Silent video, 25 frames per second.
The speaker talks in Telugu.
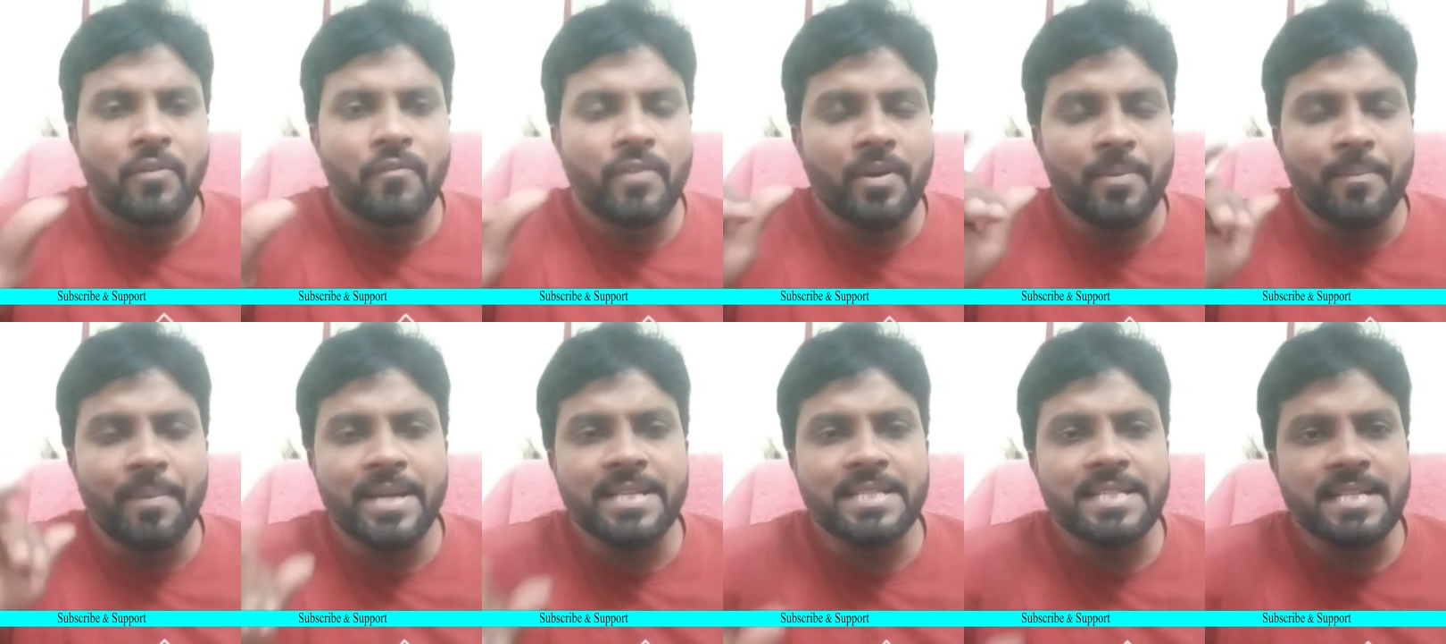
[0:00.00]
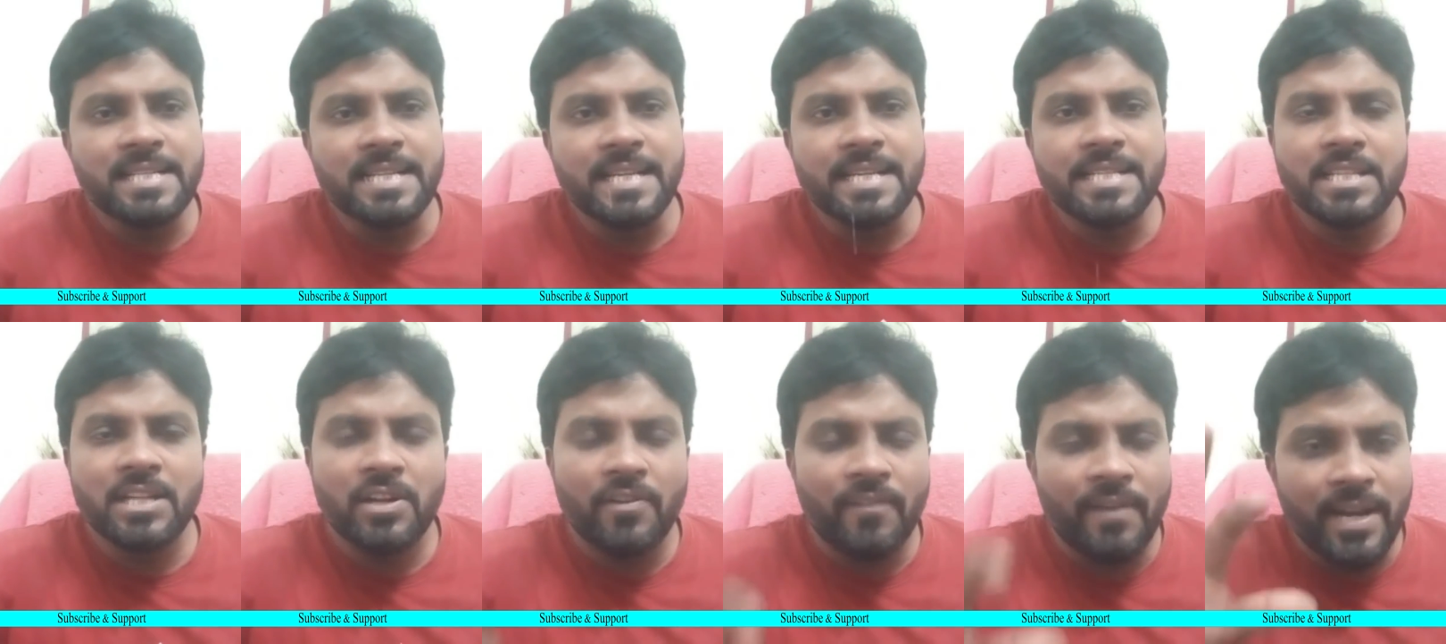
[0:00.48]
విమర్శలు
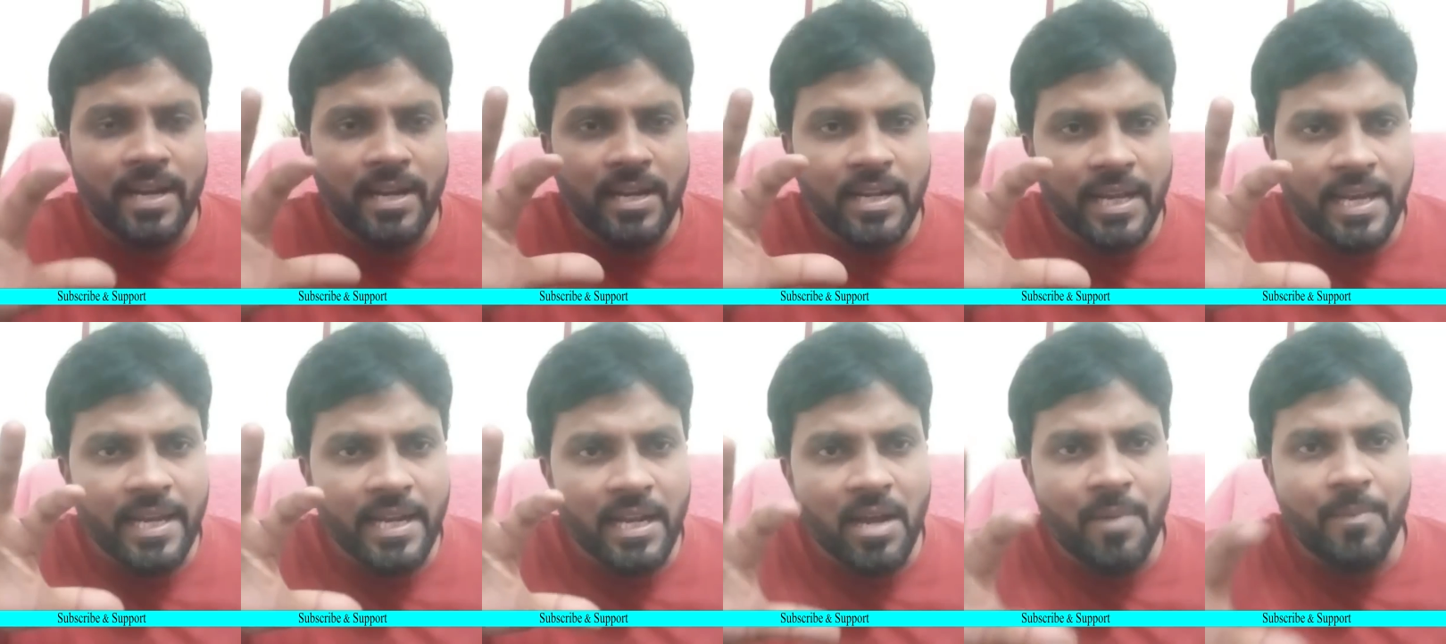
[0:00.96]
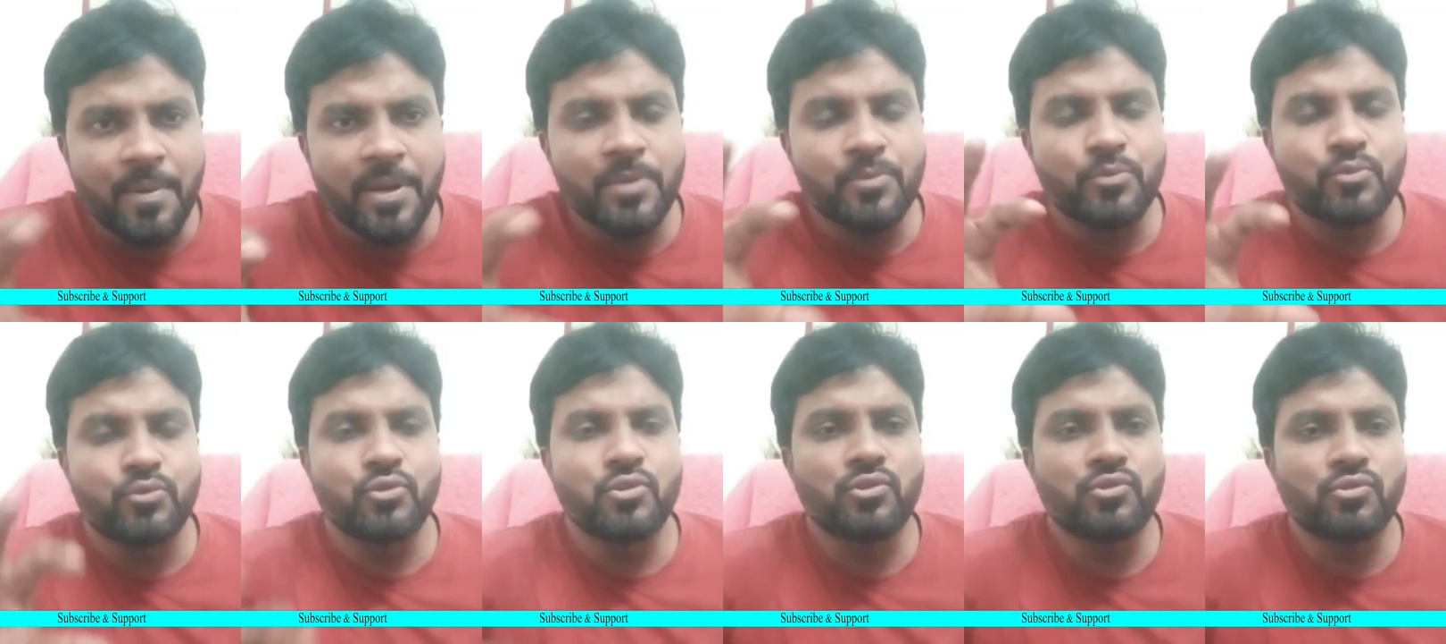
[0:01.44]
చేసిన వాళ్ళని కనుక మనం
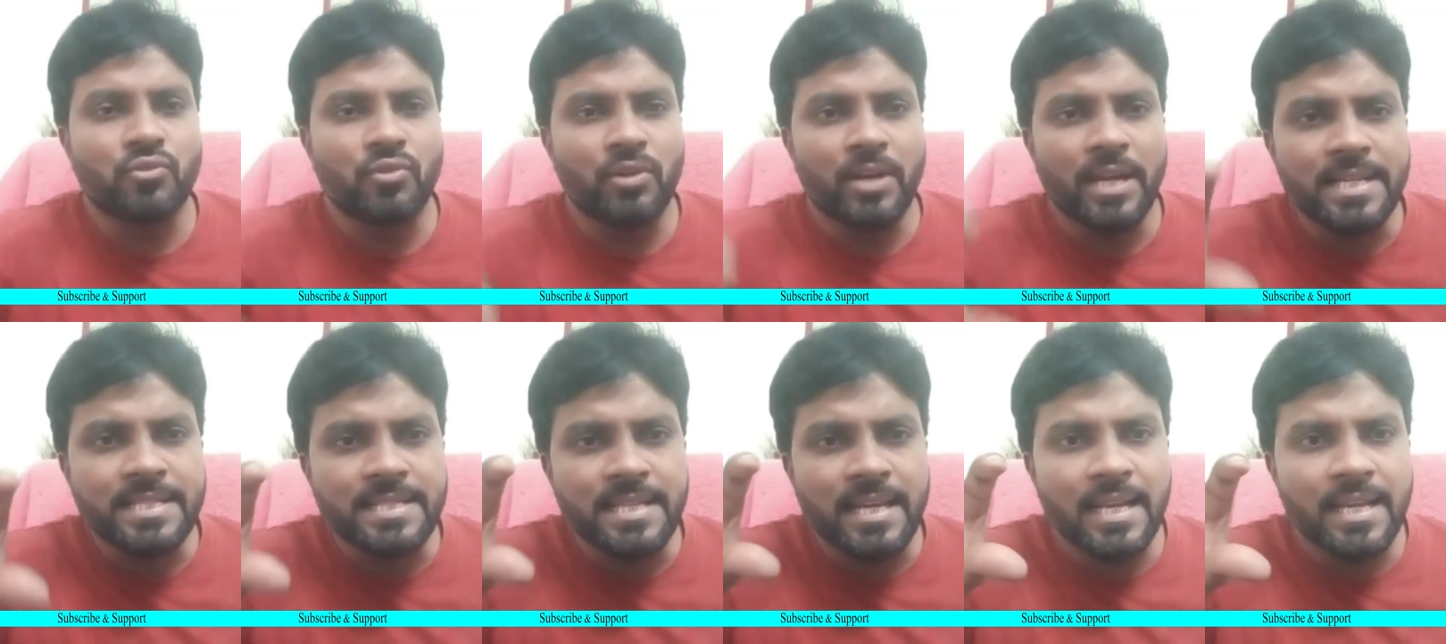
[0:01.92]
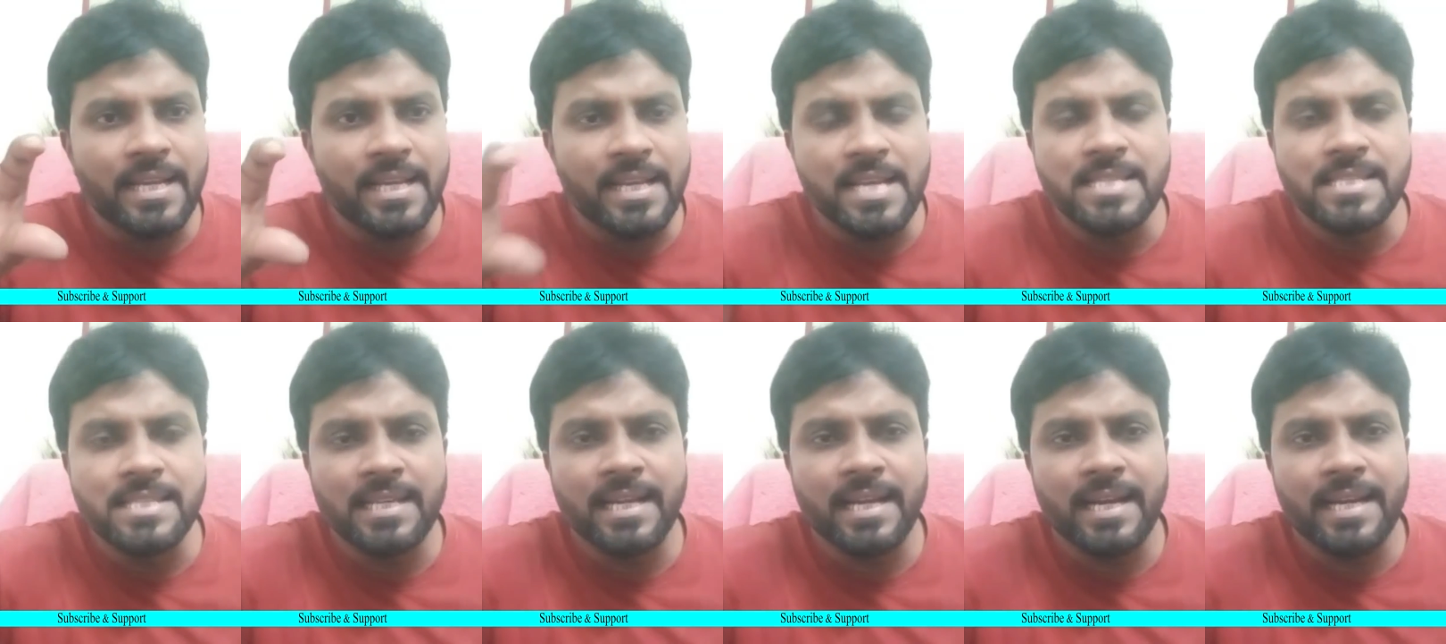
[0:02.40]
చూసుకున్నా చాలా
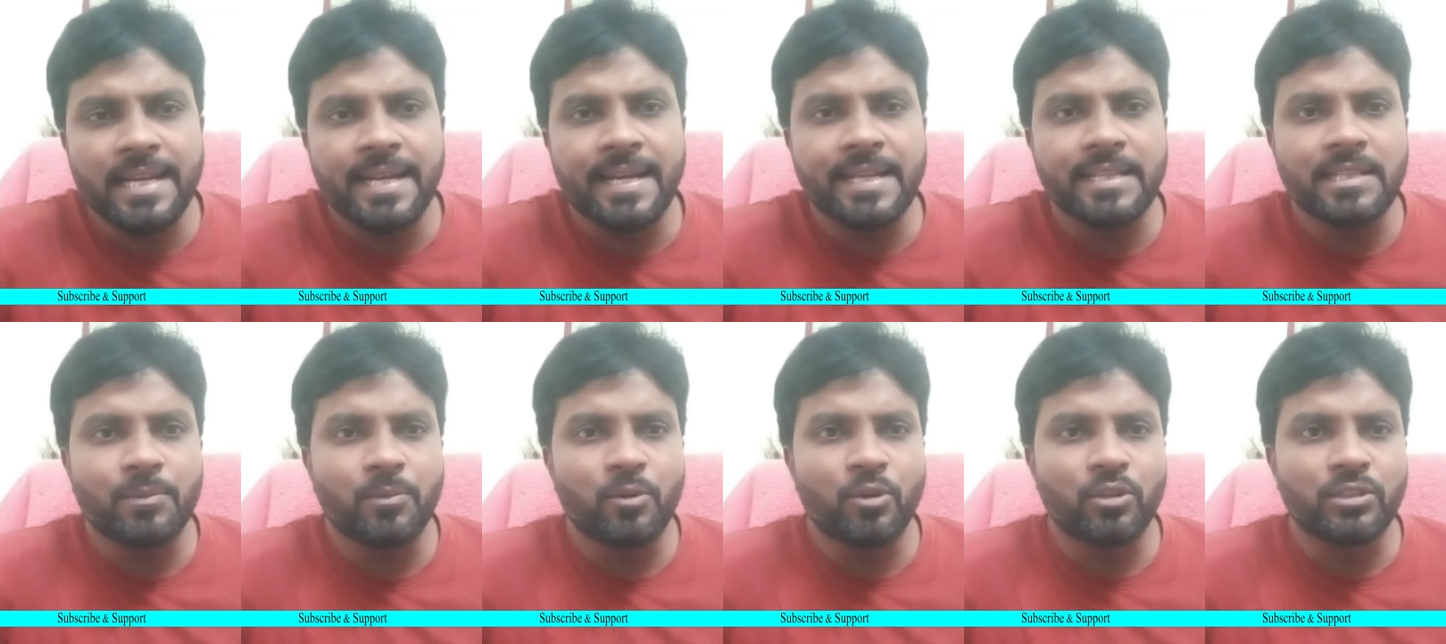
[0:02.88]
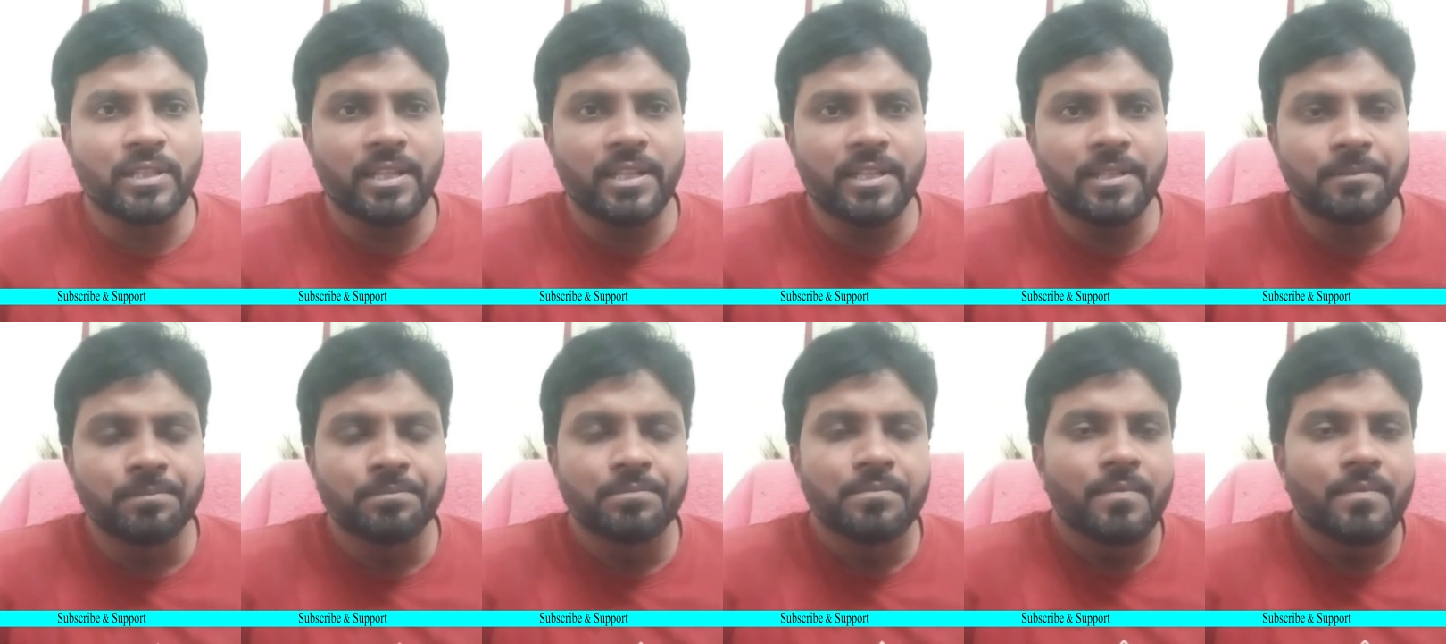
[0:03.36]
ఈజీగానే అర్థమవుతుంది